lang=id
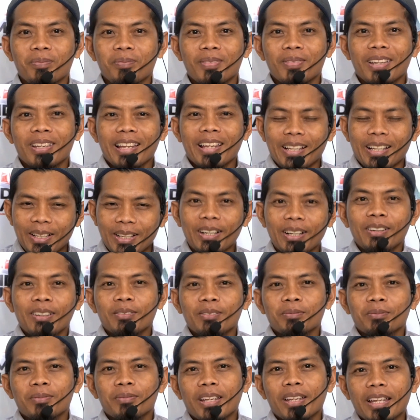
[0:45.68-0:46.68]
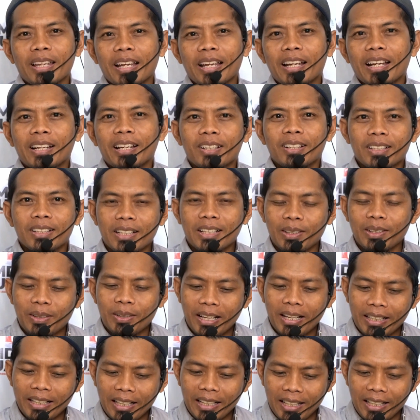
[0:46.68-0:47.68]
Itu. Ya iya, kalau
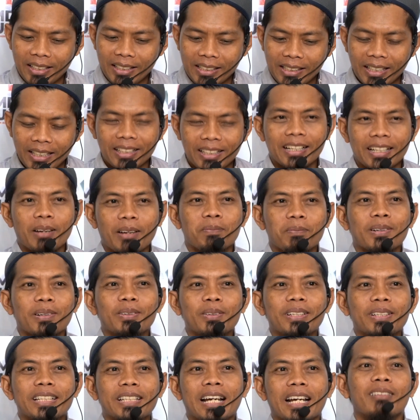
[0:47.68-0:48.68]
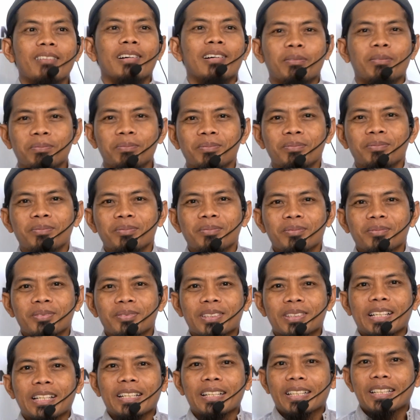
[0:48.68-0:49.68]
hayalan kan tidak perlu dijawab.
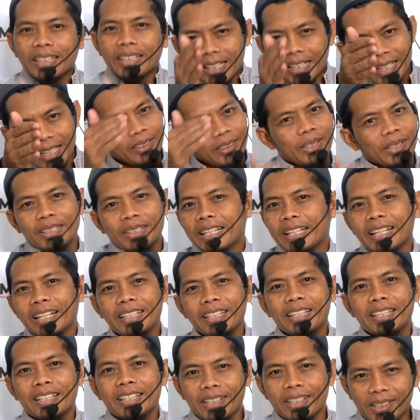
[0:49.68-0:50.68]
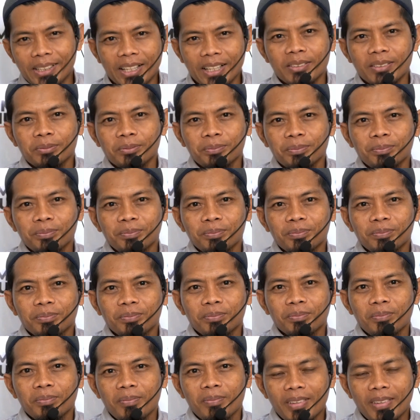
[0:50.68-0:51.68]
Karena kita tidak terjadi di kita.
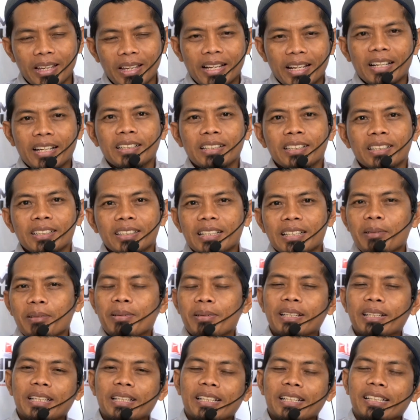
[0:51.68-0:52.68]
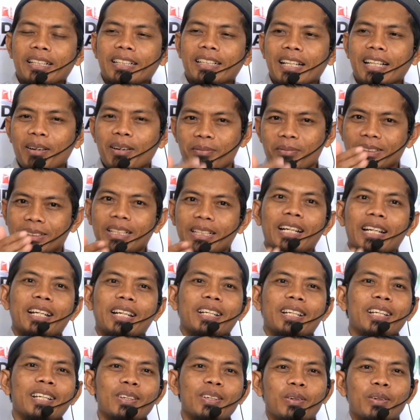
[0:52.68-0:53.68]
Iya kan? Tapi ternyata masih ada
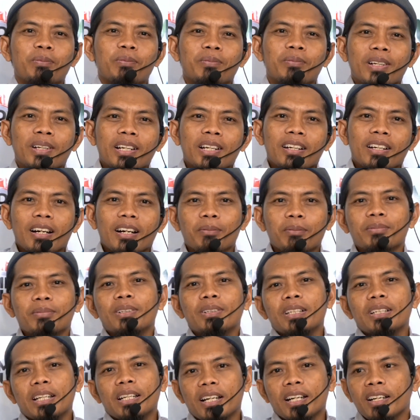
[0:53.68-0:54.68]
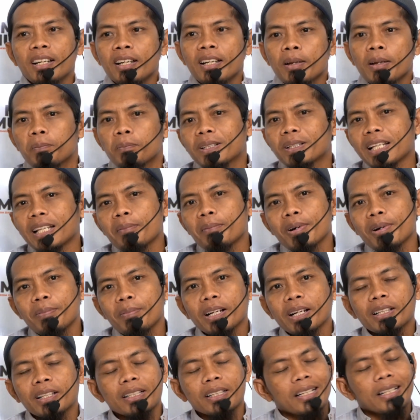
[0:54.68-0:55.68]
yang hidup. Alhamdulillah. Pertama
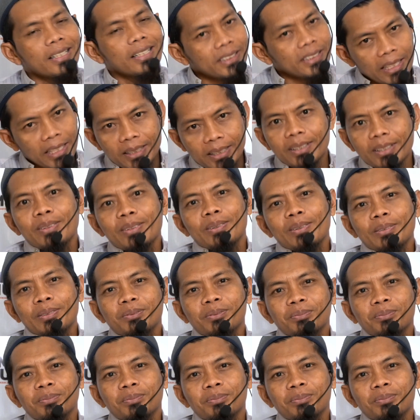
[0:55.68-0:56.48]
Pak, kita nasihati dulu.